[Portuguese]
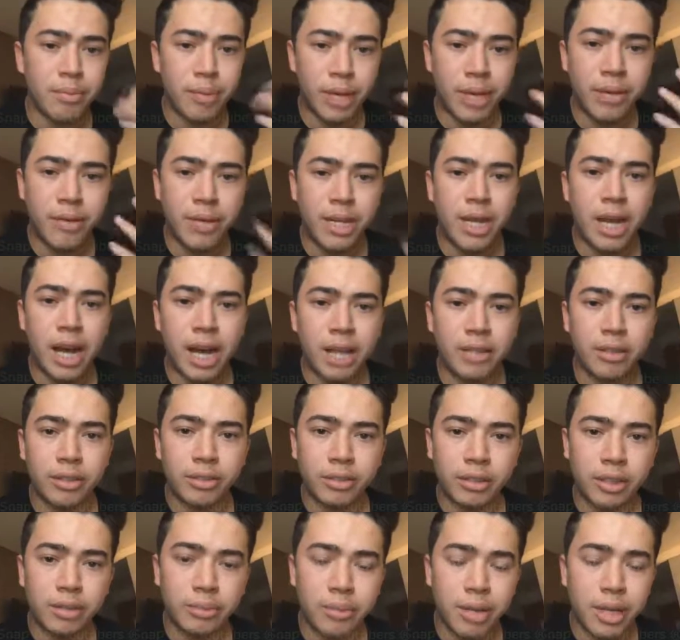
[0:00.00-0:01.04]
meio irado,
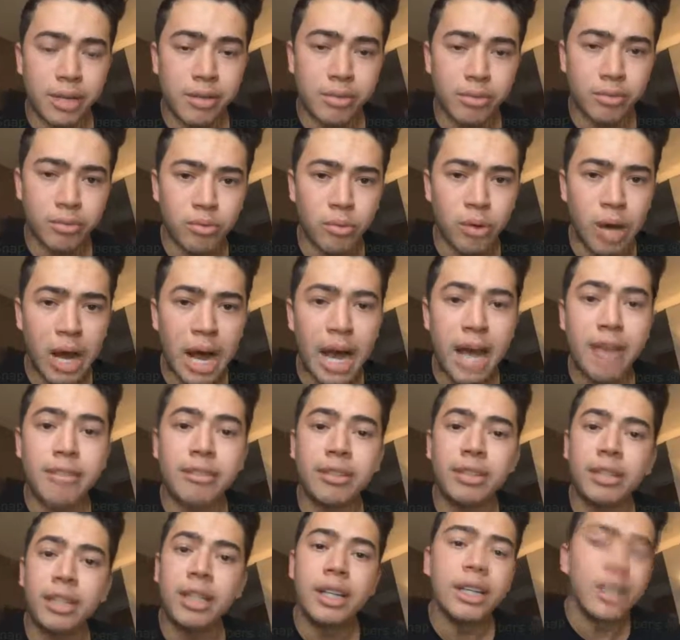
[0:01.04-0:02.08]
assim, meio com
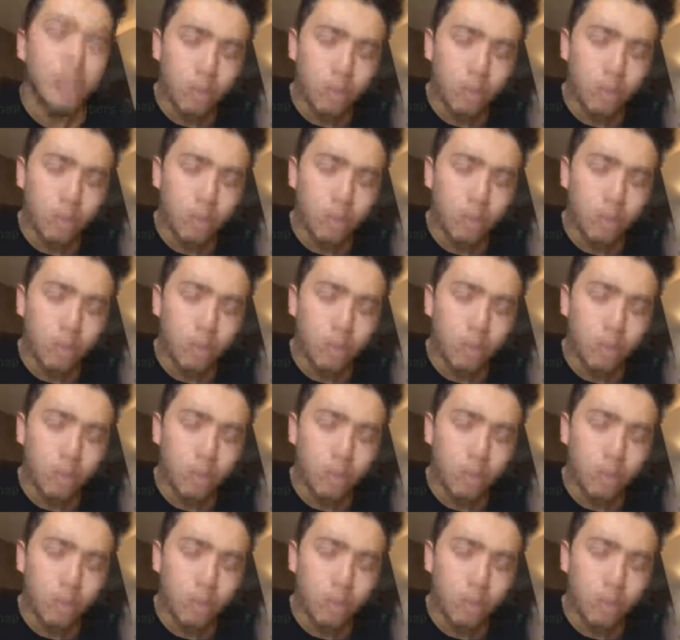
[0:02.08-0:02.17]
raiva,